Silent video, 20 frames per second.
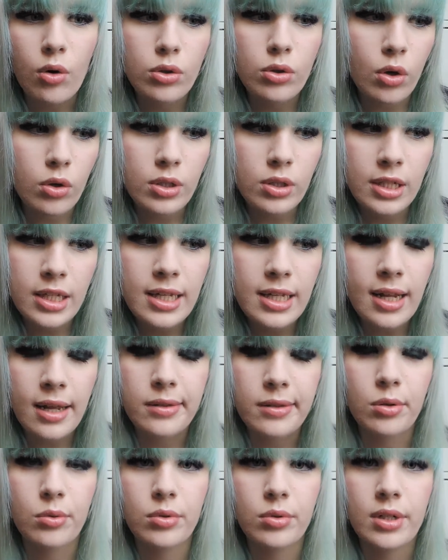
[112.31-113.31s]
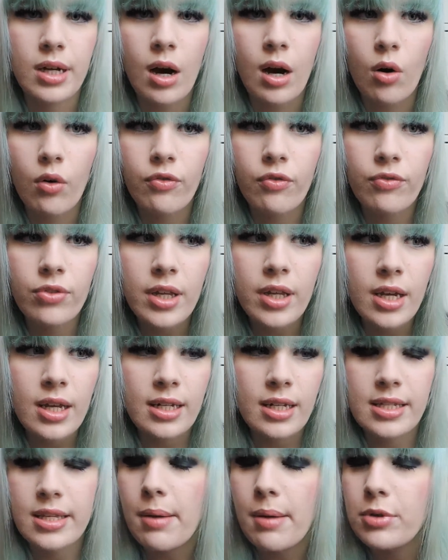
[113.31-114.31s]
auch noch einen lila Ton kaufen.
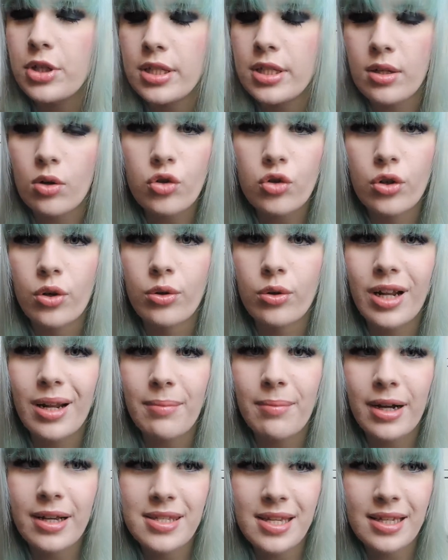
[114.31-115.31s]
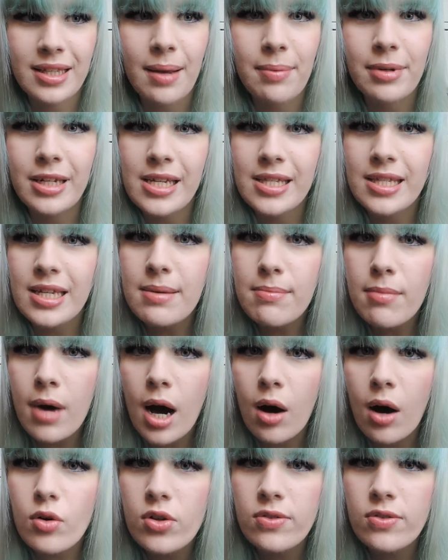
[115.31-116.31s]
Das habe ich jetzt auch schon hundertmal gesagt, aber der ist
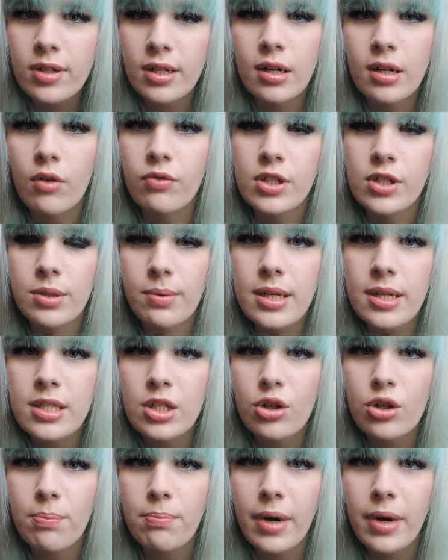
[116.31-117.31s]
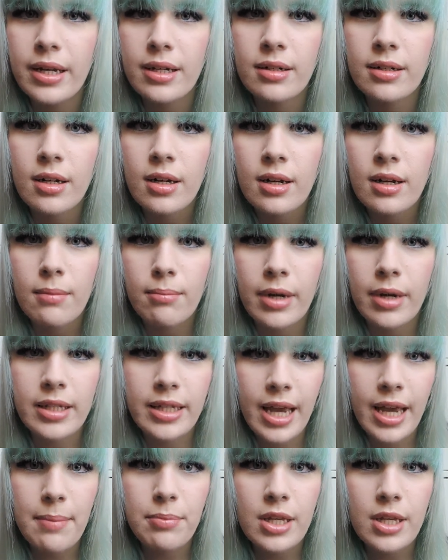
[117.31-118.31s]
immer ausverkauft. Ich weiß nicht, ob mein, mein
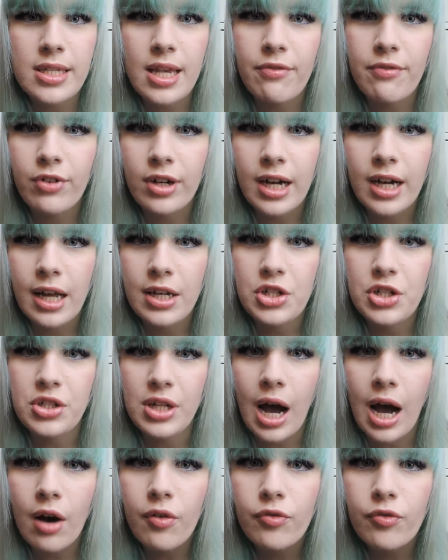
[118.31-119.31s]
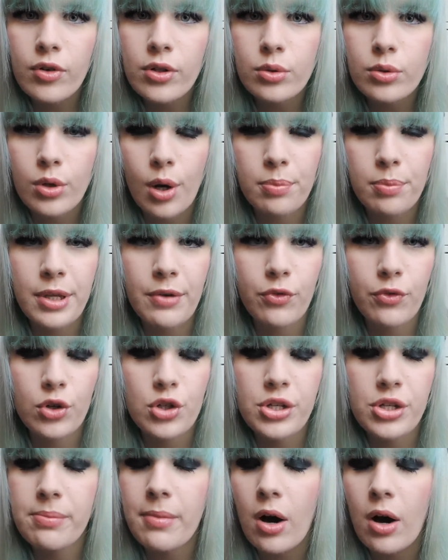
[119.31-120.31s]
DM das einfach gar nicht nachfüllt oder ob der
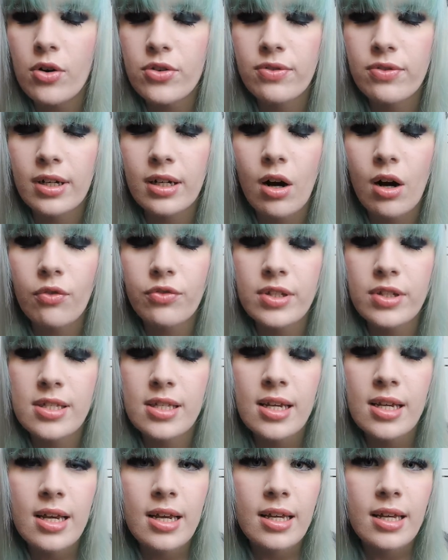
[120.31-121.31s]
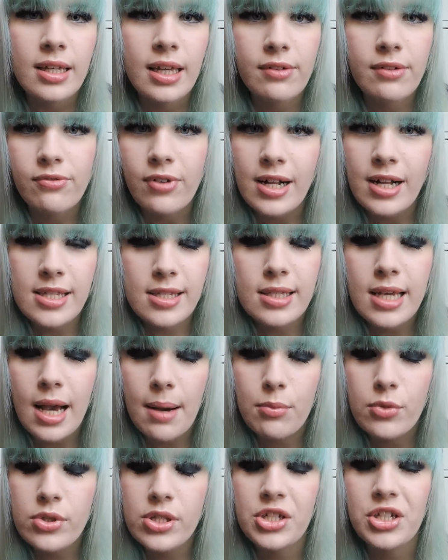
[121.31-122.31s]
wirklich immer ausverkauft ist. Jedenfalls,
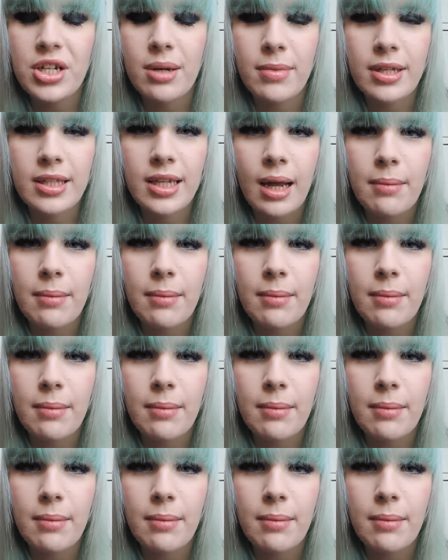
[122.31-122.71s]
ja, muss ich da mal